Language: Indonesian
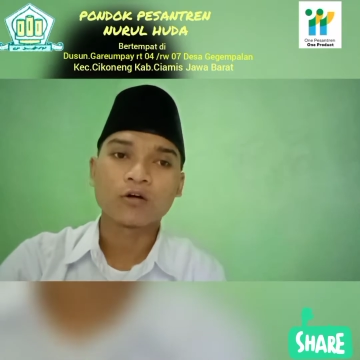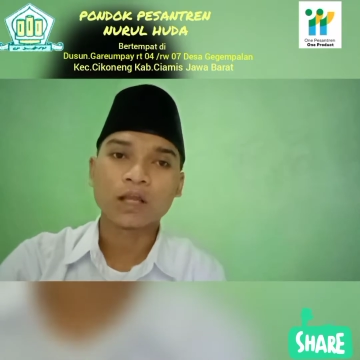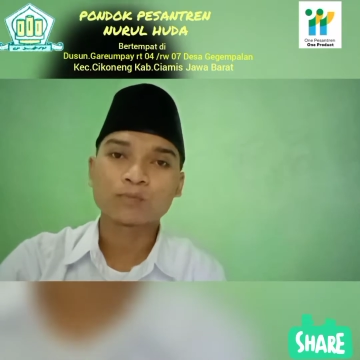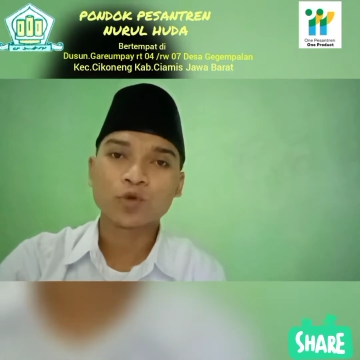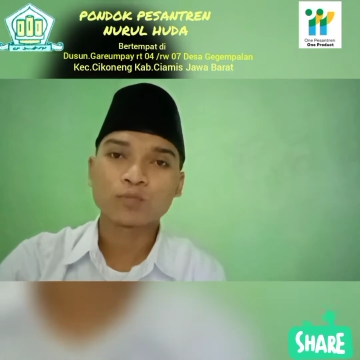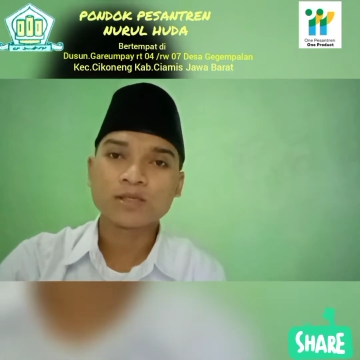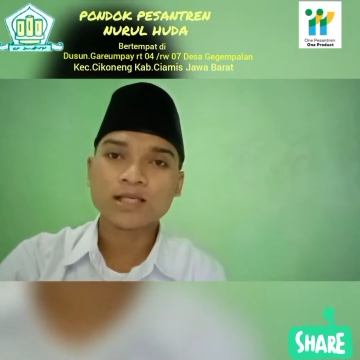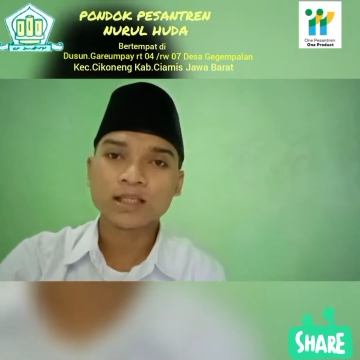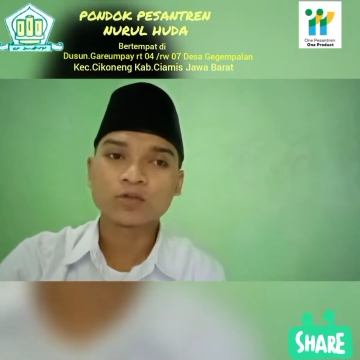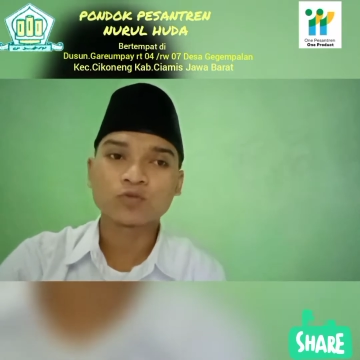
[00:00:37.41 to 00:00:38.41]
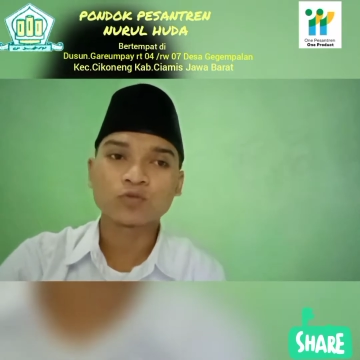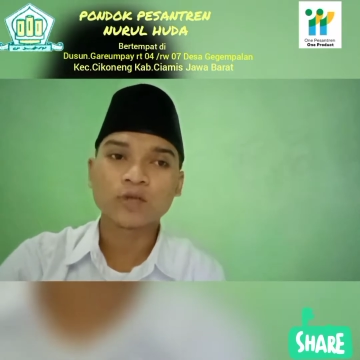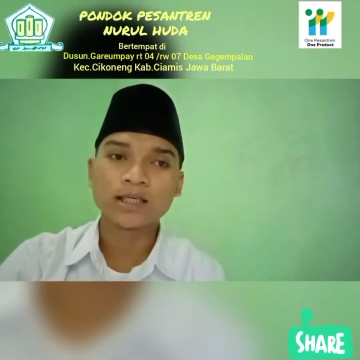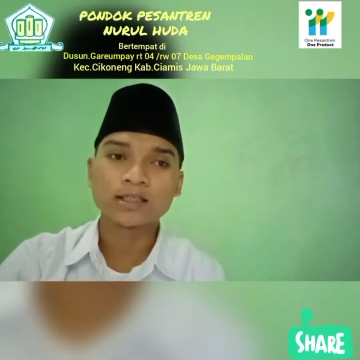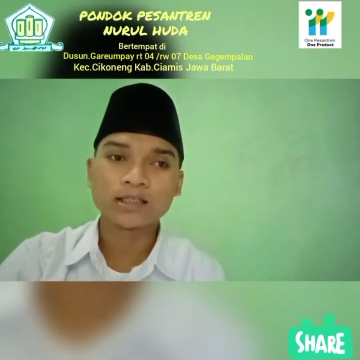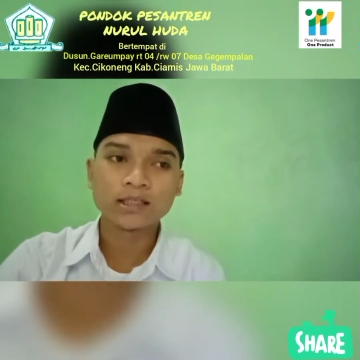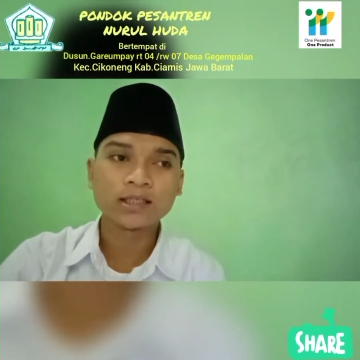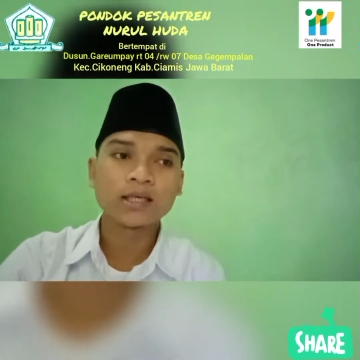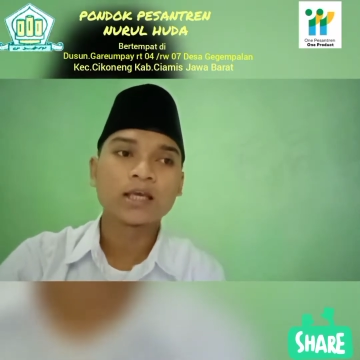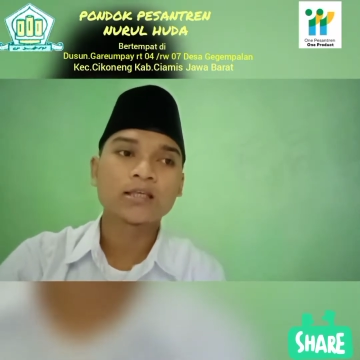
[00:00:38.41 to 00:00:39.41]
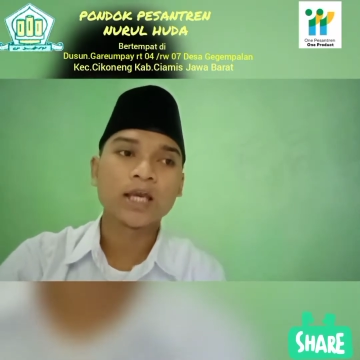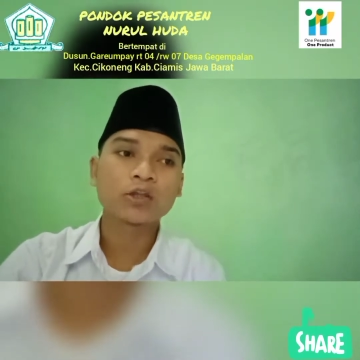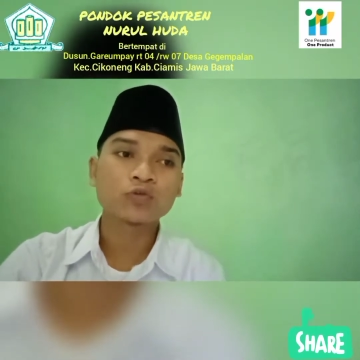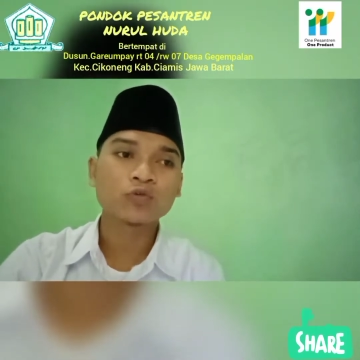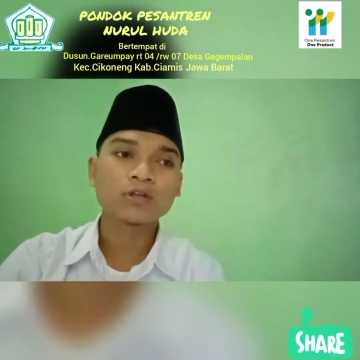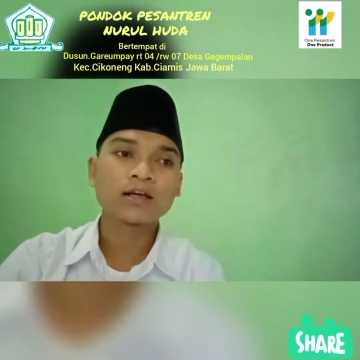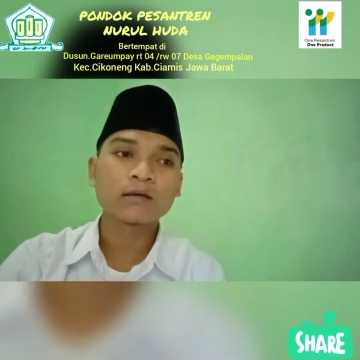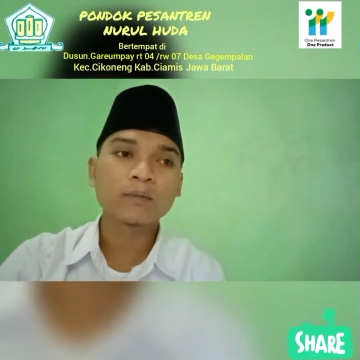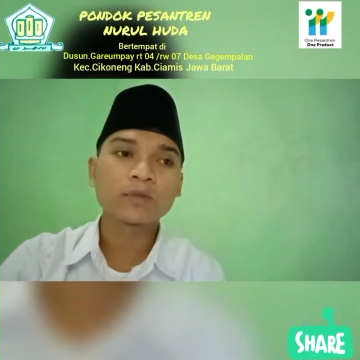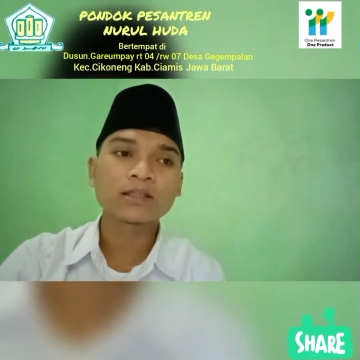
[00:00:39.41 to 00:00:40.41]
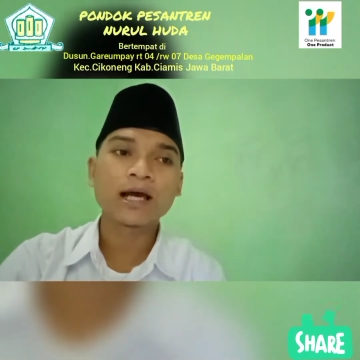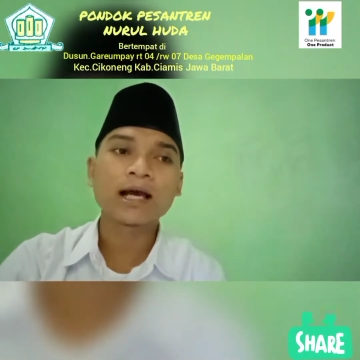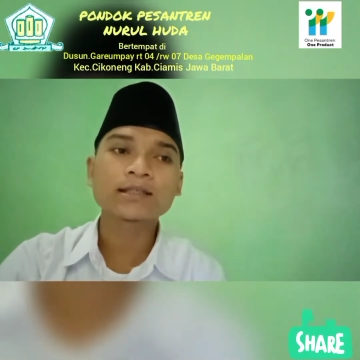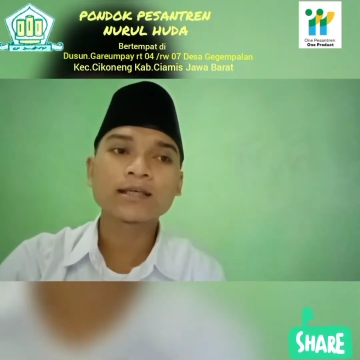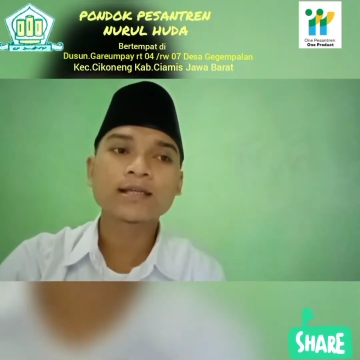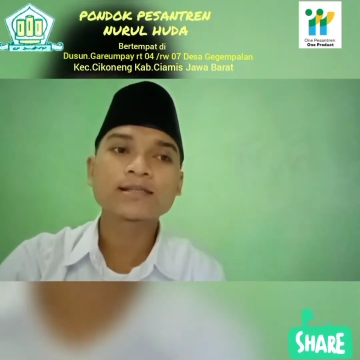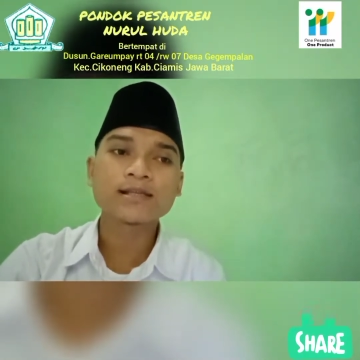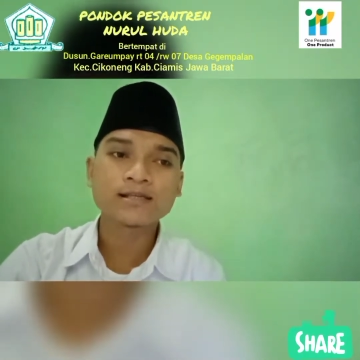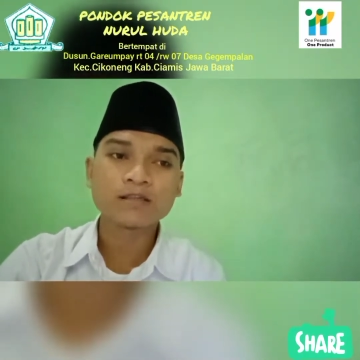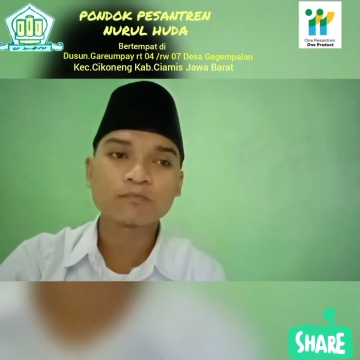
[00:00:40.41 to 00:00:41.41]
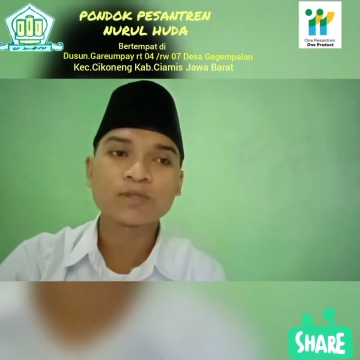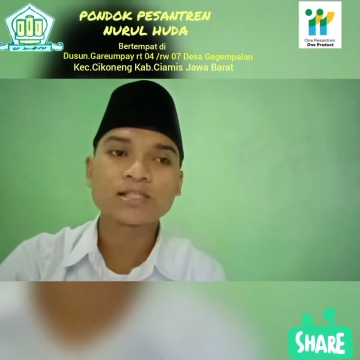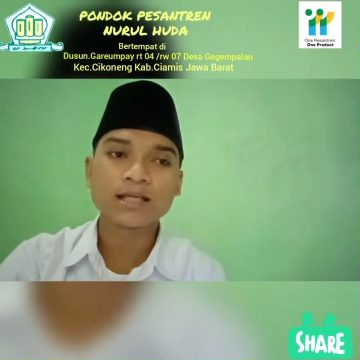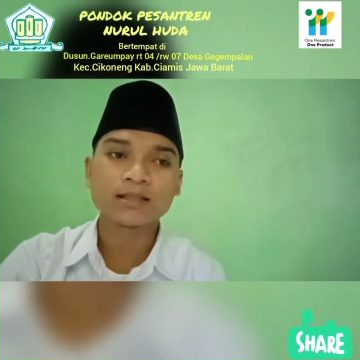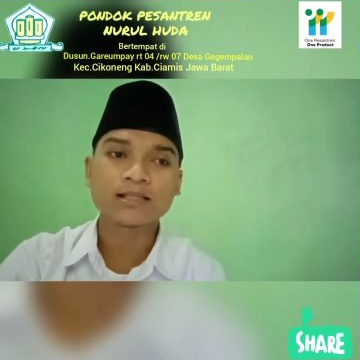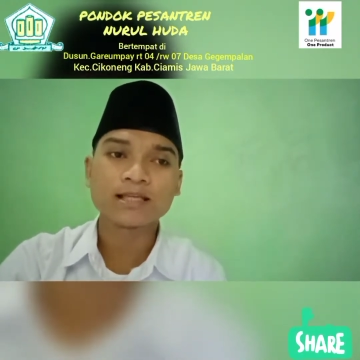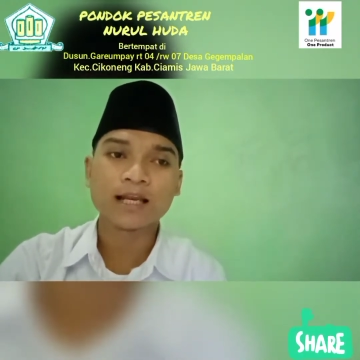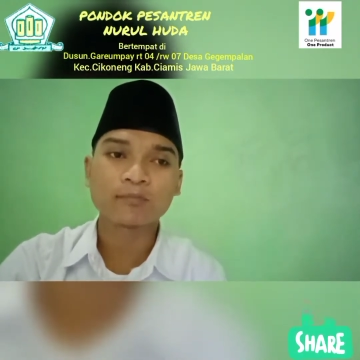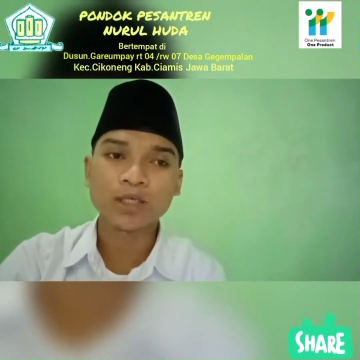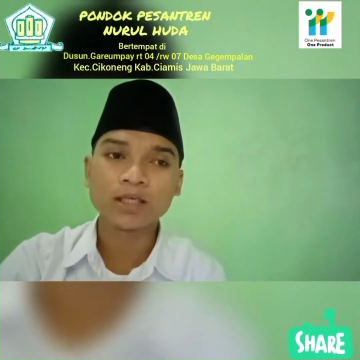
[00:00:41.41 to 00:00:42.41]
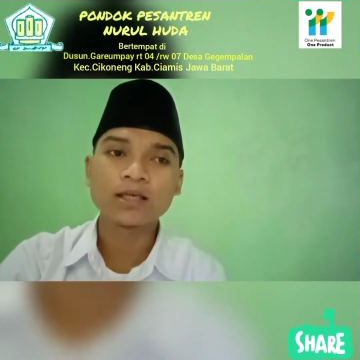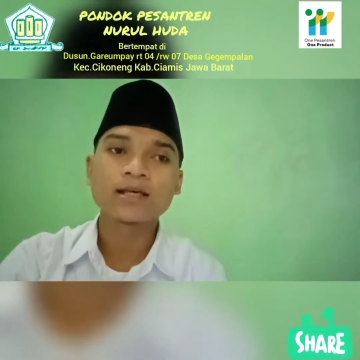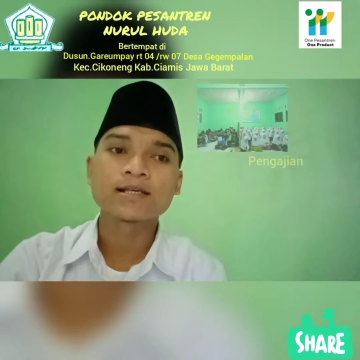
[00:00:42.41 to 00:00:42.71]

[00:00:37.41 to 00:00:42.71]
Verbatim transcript: oleh pondok pesantren Nurul Huda ini yaitu dengan mempertahankan sistem pesantren salafi,